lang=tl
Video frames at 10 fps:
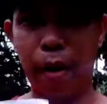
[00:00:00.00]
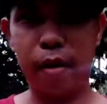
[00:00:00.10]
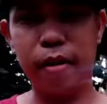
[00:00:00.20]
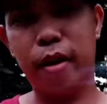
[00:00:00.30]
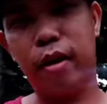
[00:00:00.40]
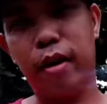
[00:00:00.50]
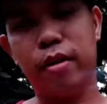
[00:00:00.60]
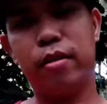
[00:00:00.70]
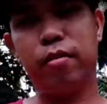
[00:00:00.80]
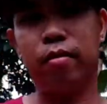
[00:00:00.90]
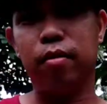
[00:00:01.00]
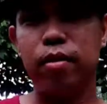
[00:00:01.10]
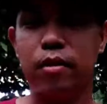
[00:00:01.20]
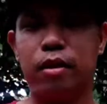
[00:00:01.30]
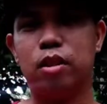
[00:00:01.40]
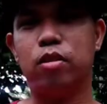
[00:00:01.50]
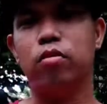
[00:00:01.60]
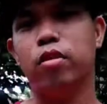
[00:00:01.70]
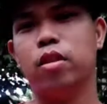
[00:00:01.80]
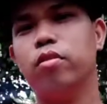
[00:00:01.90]
pen at
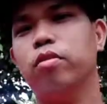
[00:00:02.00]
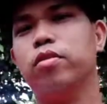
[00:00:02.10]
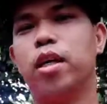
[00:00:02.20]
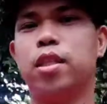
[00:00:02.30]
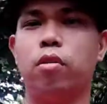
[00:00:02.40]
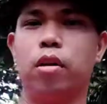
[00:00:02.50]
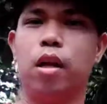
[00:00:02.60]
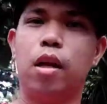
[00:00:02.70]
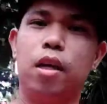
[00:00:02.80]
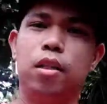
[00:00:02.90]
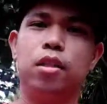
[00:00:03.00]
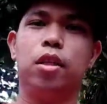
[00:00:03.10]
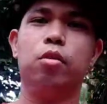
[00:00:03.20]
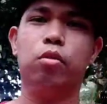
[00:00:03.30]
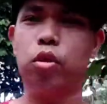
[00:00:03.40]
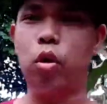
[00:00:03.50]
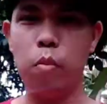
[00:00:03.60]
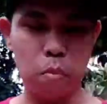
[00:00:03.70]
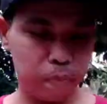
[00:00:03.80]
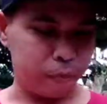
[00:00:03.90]
kasunod nito yung kasawarin na natin sa youtube
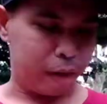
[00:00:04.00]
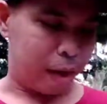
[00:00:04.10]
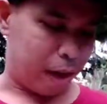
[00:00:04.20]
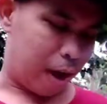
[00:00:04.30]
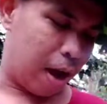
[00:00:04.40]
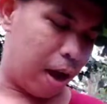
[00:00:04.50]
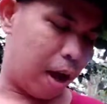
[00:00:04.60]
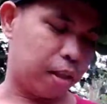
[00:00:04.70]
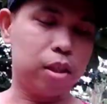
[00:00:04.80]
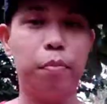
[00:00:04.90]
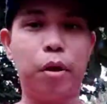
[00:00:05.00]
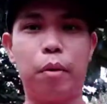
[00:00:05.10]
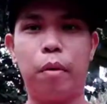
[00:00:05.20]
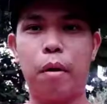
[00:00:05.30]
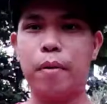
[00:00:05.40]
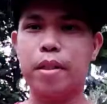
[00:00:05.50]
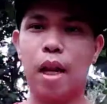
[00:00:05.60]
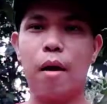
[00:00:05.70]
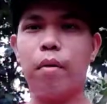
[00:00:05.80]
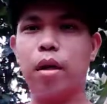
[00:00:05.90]
at siyempre
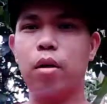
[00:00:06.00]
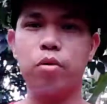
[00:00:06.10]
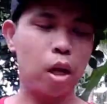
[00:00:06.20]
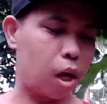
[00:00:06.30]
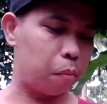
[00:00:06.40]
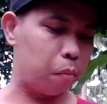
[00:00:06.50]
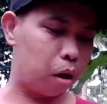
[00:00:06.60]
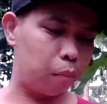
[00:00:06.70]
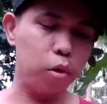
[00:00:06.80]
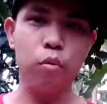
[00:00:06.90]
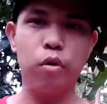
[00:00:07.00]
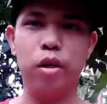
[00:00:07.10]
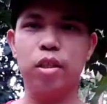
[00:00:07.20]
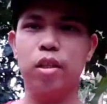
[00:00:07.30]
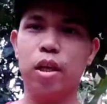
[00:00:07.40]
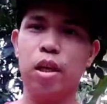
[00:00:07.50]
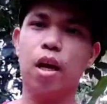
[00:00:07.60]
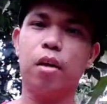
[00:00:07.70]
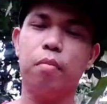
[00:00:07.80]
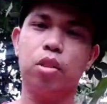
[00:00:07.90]
magpapasalamat ako sa aking mga viewers at saka
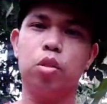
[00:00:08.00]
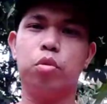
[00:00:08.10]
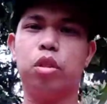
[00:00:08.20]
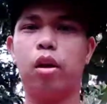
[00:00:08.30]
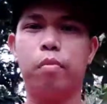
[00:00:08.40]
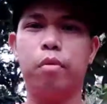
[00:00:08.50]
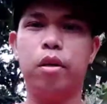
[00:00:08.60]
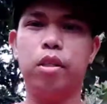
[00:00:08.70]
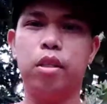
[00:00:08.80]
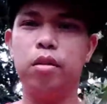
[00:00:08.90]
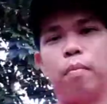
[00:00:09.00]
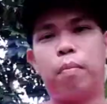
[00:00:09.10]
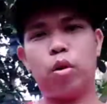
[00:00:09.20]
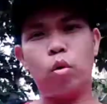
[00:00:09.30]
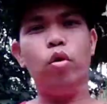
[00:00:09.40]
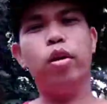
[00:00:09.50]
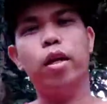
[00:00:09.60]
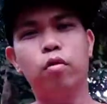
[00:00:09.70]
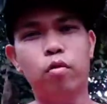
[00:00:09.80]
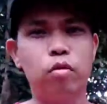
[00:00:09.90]
aking mga subscribers patuloy na
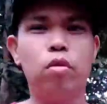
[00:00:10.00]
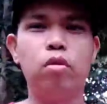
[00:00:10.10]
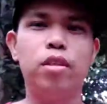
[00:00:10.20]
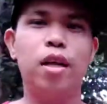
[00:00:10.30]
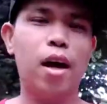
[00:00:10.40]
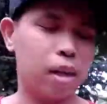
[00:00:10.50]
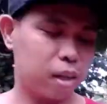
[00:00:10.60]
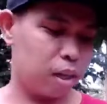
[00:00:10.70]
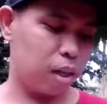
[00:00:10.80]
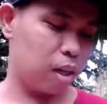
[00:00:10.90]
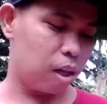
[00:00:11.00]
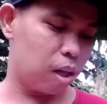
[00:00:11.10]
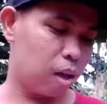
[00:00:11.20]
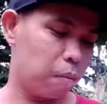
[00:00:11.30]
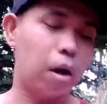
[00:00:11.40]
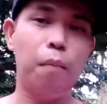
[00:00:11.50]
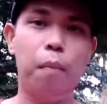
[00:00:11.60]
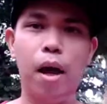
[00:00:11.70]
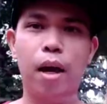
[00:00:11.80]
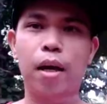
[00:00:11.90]
nanonood sa aking mga
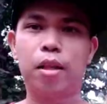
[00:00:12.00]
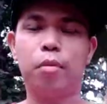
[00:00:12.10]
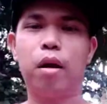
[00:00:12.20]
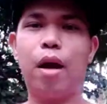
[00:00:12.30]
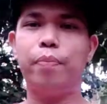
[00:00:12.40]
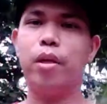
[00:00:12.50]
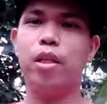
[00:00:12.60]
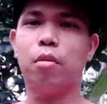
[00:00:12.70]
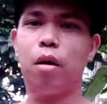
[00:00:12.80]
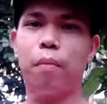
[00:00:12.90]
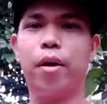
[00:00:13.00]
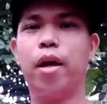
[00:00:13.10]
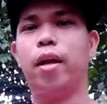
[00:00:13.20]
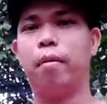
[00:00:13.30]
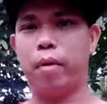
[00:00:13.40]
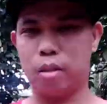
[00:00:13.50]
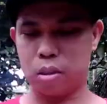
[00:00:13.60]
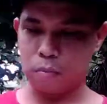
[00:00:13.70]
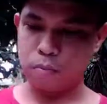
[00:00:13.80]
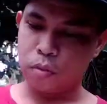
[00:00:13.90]
vlog at mga update sa mga biyahe ng
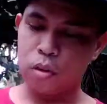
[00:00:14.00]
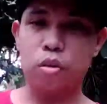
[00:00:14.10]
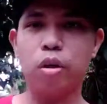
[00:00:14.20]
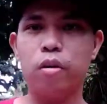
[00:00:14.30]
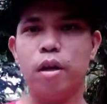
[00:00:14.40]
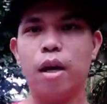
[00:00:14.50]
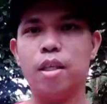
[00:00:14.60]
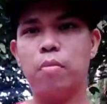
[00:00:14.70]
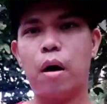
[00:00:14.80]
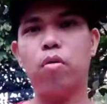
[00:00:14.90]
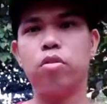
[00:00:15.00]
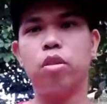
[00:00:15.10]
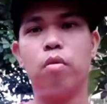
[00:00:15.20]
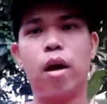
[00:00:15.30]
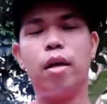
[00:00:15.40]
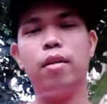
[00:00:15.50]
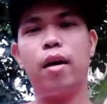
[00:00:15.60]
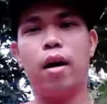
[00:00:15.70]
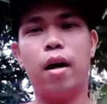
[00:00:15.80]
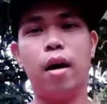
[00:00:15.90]
bus so ayun guys bago ko simulan
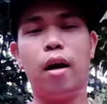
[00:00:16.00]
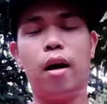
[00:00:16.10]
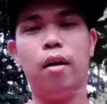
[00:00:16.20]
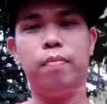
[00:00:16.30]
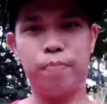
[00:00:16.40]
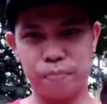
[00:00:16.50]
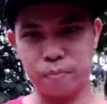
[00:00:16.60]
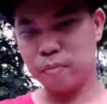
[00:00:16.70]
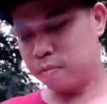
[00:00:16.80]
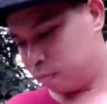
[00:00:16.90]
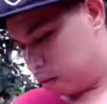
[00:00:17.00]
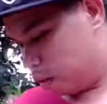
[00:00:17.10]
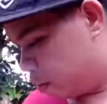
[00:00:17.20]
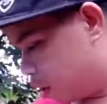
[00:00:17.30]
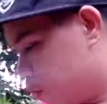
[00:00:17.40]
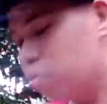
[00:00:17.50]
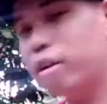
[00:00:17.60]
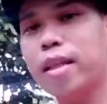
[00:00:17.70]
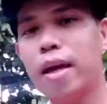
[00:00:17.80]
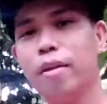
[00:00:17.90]
uh, meron muna
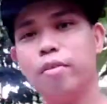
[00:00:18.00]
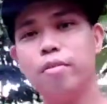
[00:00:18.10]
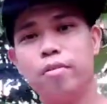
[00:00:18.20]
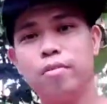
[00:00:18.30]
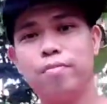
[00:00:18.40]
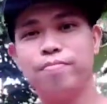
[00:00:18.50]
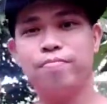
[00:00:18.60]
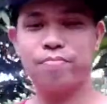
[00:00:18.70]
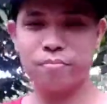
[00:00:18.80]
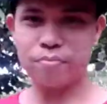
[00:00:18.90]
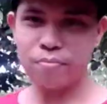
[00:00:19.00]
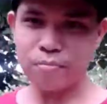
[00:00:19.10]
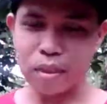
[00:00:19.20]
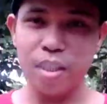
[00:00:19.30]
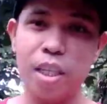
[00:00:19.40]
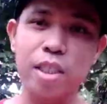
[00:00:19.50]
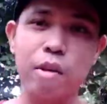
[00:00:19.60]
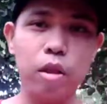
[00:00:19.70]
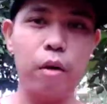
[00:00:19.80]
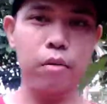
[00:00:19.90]
tayong isa
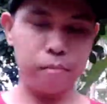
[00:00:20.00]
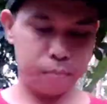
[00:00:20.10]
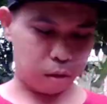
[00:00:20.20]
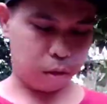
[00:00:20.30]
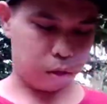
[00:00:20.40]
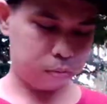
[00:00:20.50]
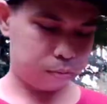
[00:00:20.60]
shoutout okay